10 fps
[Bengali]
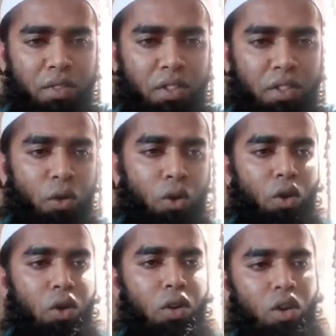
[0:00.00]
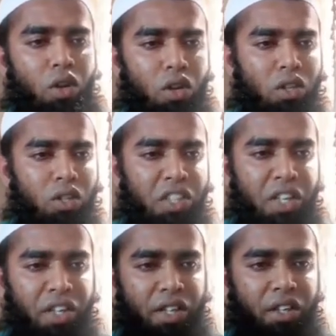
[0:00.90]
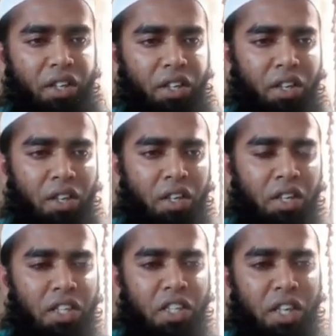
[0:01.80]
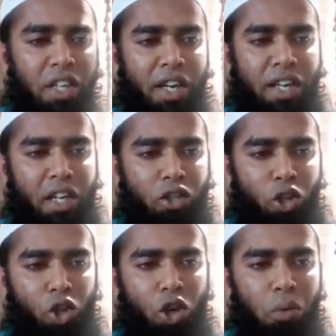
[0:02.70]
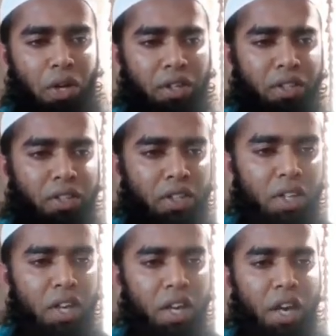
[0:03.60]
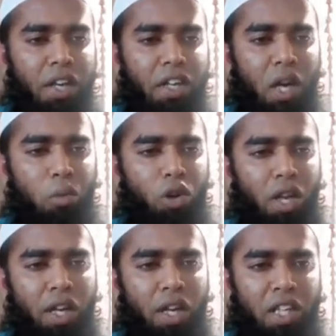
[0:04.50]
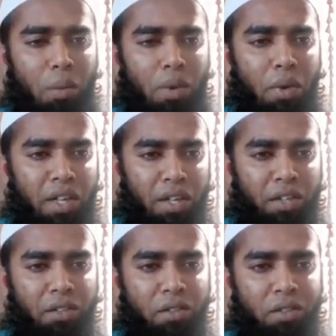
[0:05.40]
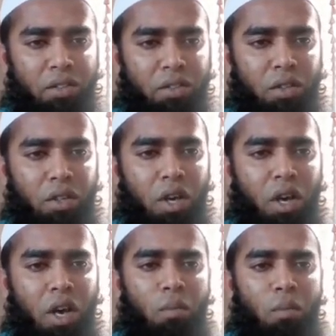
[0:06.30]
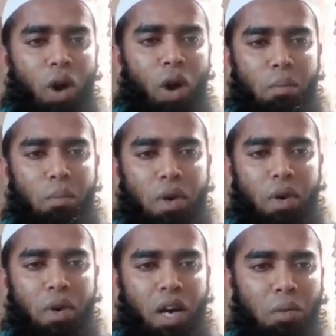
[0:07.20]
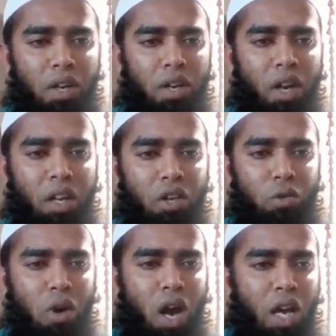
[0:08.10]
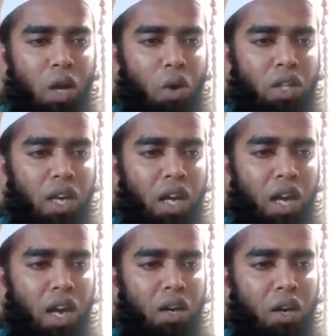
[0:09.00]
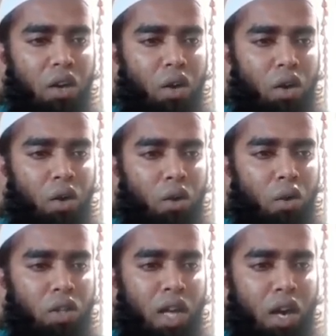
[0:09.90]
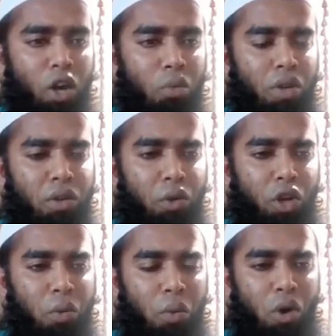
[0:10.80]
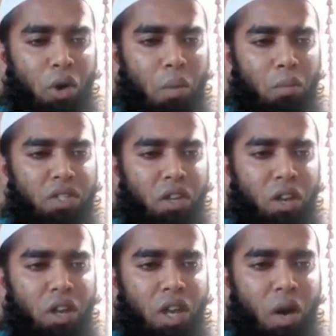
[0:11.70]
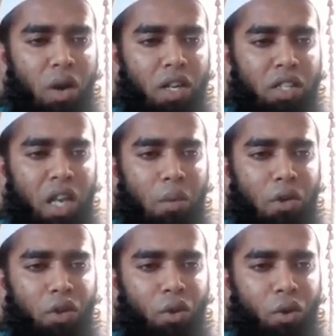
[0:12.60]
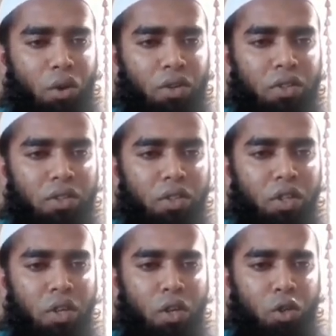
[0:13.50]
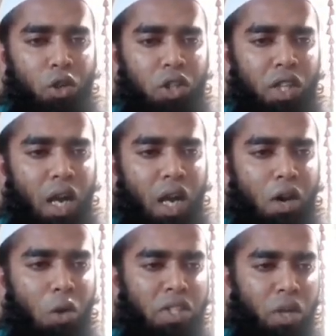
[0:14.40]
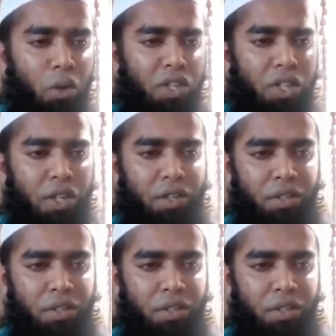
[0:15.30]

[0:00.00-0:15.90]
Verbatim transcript: সেটি হলো শিরিক শিরিককে এড়িয়ে চলতে হবে এটি সাফল্যের একটি চাবিকাঠি মোহাম্মদ কাসিমের আল্লাহ সুবাহান ও তালা ও তার নবী প্রিয় নবী মোহাম্মদ সাল্লাহ সাল্লামের জন্য সত্যিকারের ভালোবাসা রয়েছে